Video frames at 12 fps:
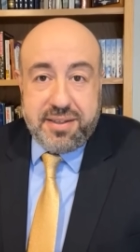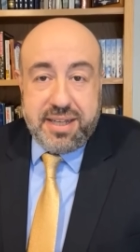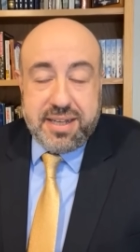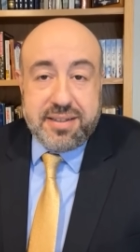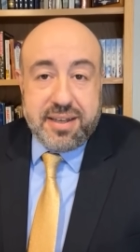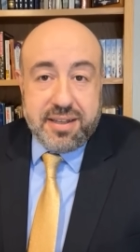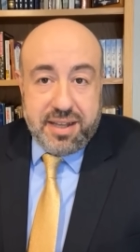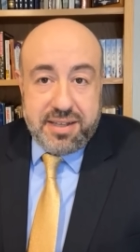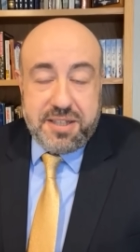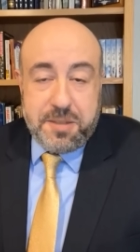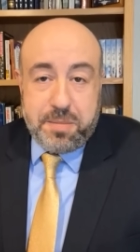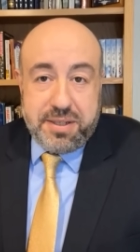Я
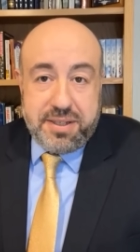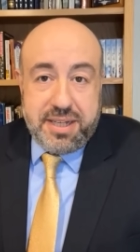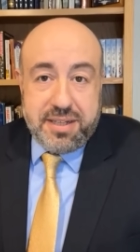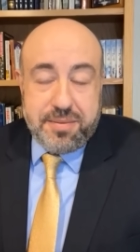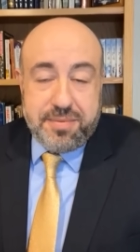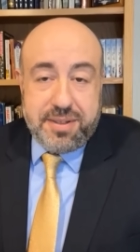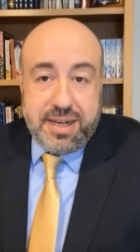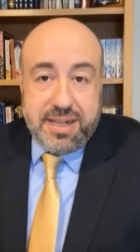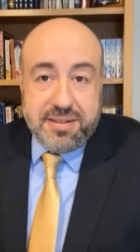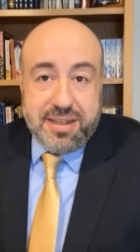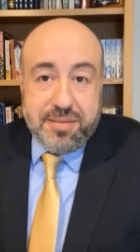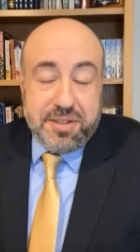согласен с президентом
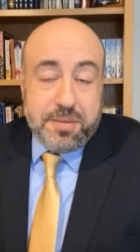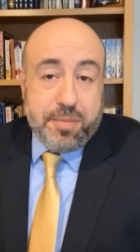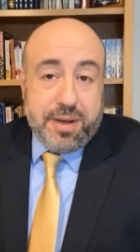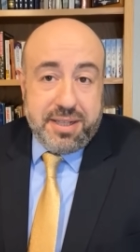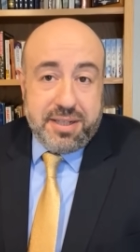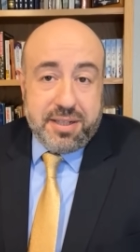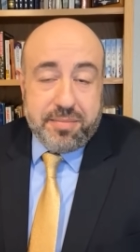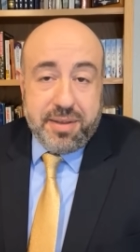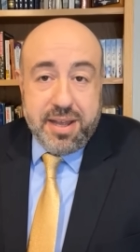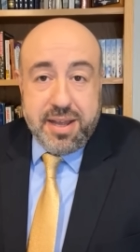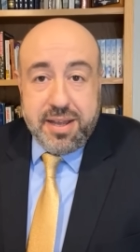Зеленским и с Байденом.